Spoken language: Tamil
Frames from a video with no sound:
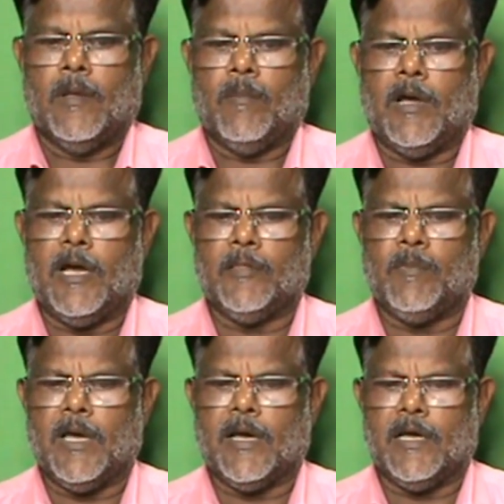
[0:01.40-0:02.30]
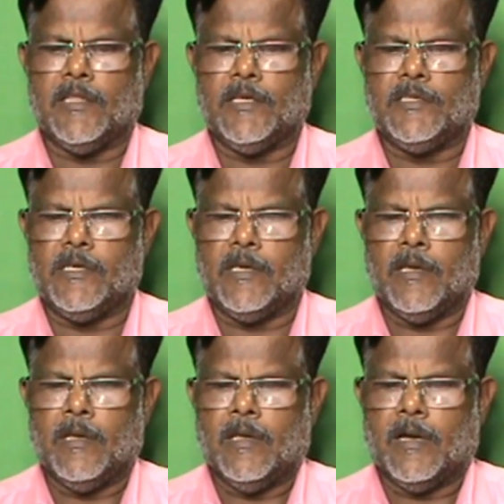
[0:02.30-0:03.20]
மகாத்மா காந்திஜி
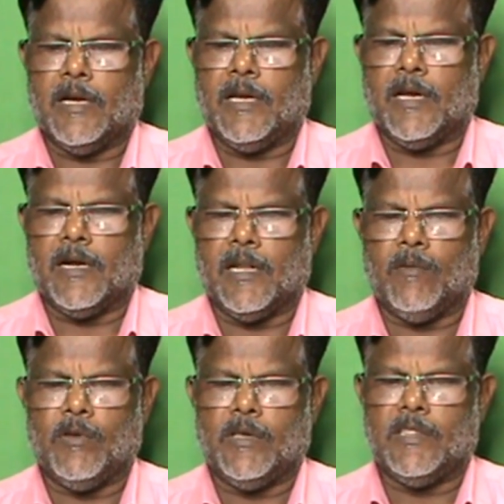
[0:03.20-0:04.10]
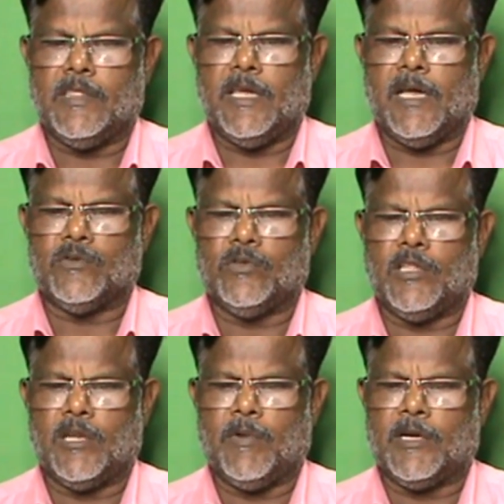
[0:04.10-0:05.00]
கண்ட கனவு இந்தியா
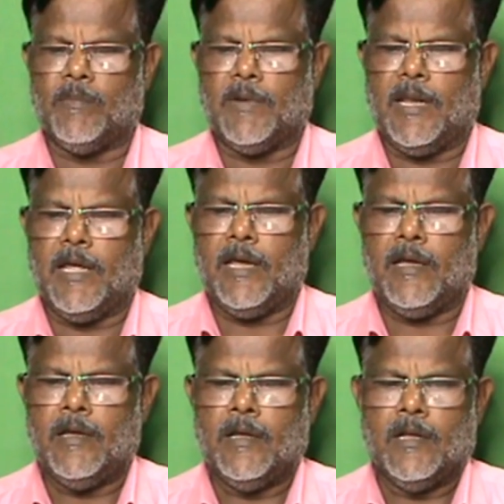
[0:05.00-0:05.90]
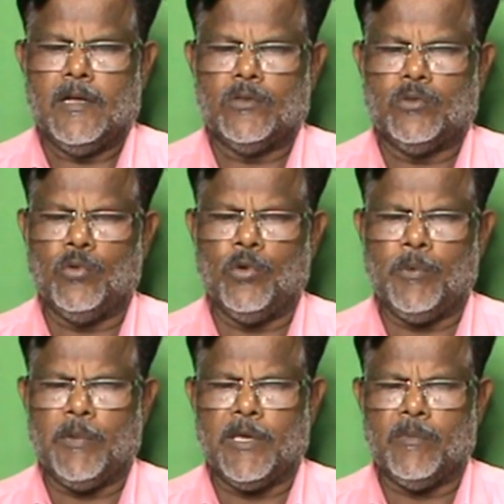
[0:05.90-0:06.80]
சுதந்திரம் மட்டுமல்ல
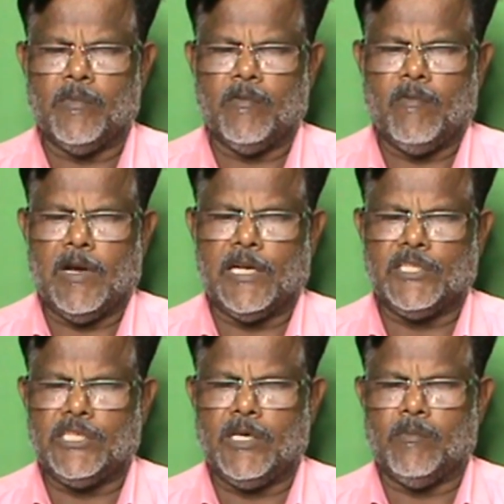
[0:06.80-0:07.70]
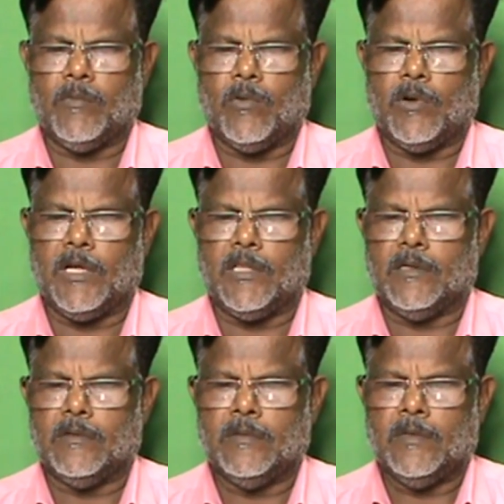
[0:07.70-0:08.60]
தூய்மையும் வளர்ச்சியும் கொண்டது
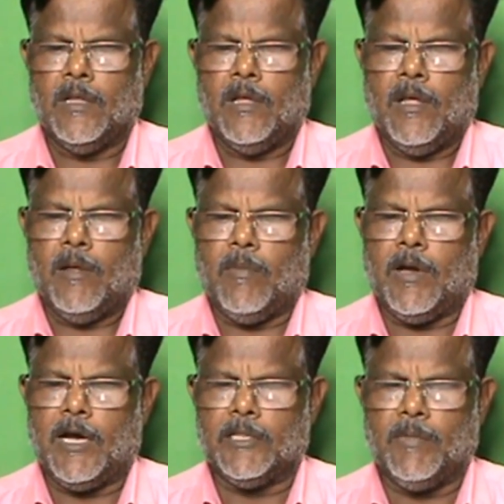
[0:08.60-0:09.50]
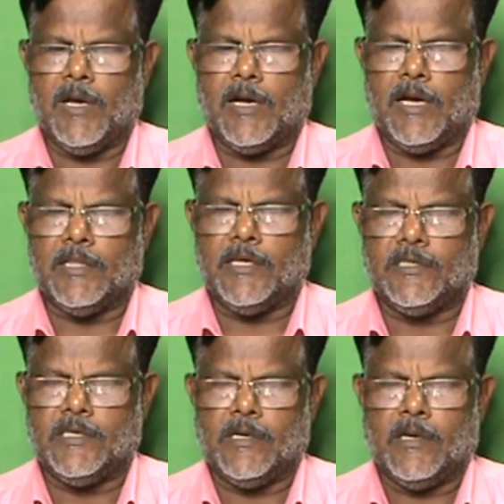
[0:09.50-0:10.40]
மகாத்மா
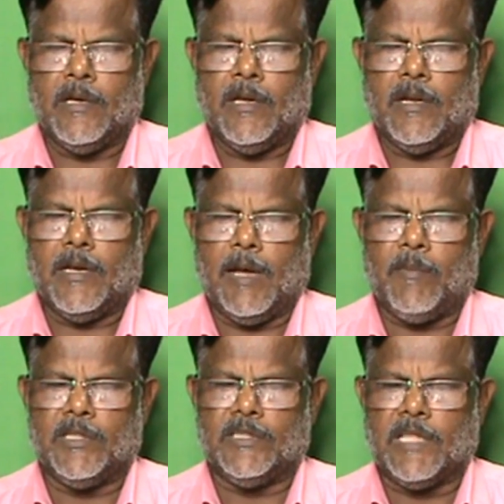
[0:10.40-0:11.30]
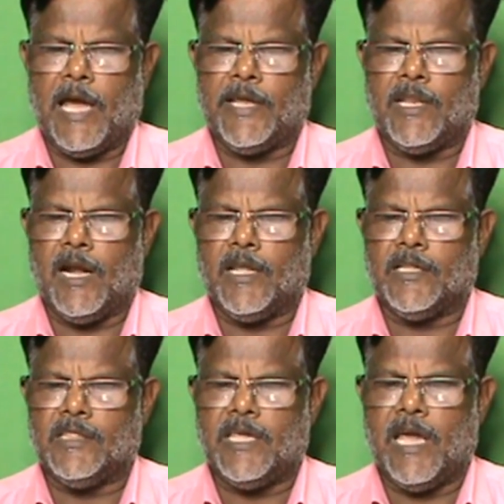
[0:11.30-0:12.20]
காந்திஜி நமது தாய்நாடு
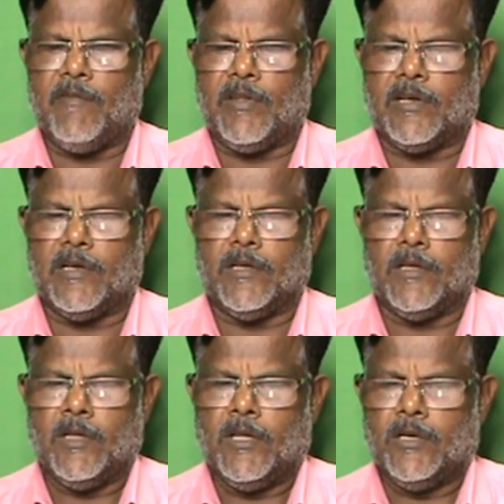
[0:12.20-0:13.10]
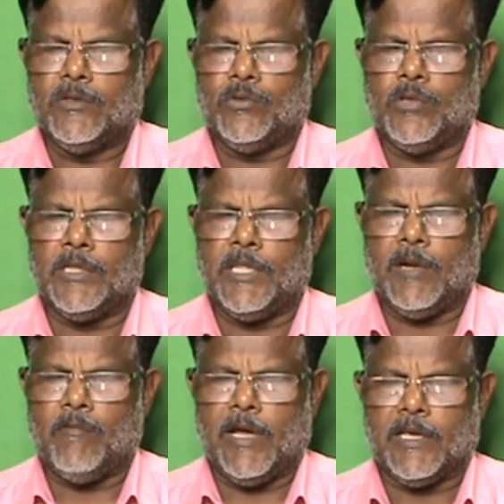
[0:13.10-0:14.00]
இந்தியாவிற்கு
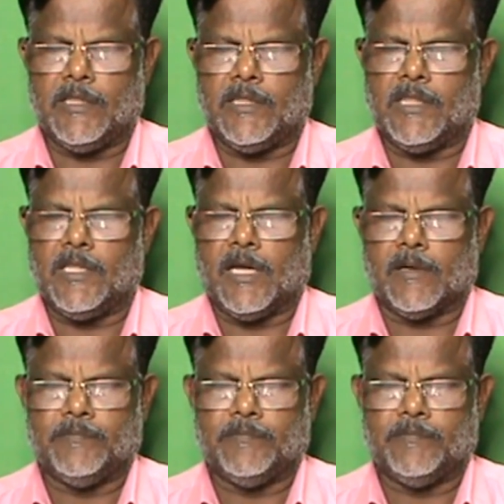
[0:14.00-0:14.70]
சுதந்திரம் வாங்கி தந்தார்